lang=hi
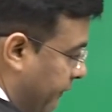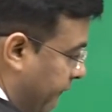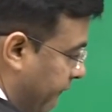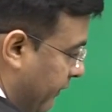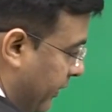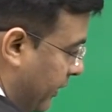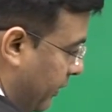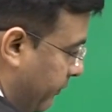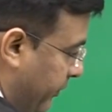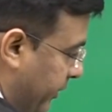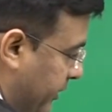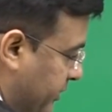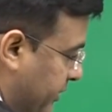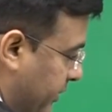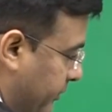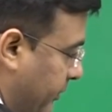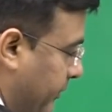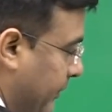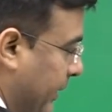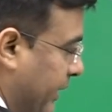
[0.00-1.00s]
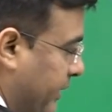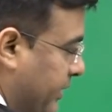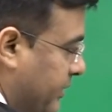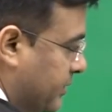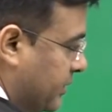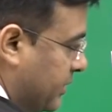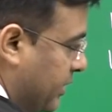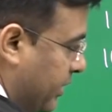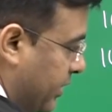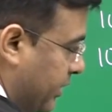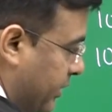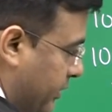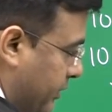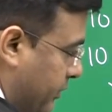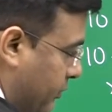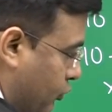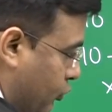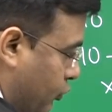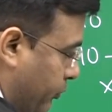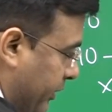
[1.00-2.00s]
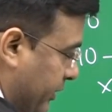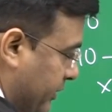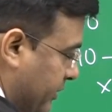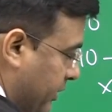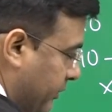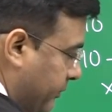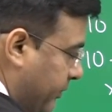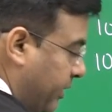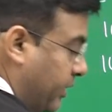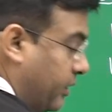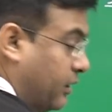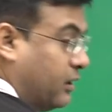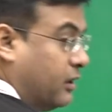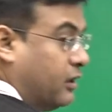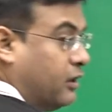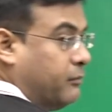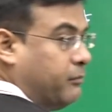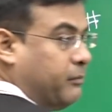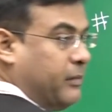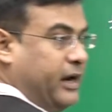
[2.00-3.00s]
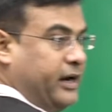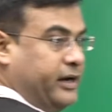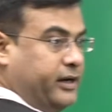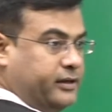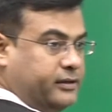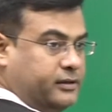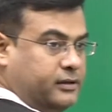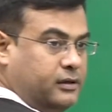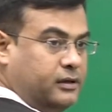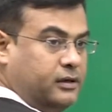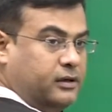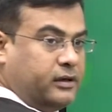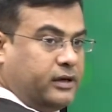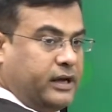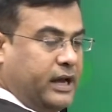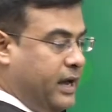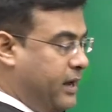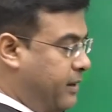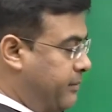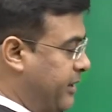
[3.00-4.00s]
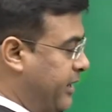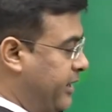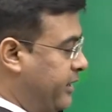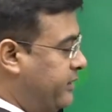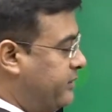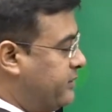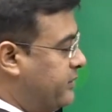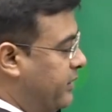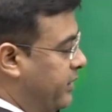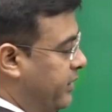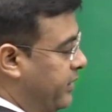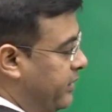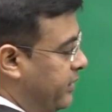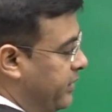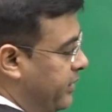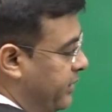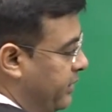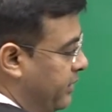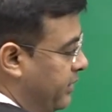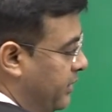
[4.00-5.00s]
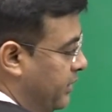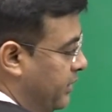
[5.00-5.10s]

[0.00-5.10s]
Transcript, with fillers: वन में से भी माइनस करेंगे टू में से भी माइनस क्या माइनस करेंगे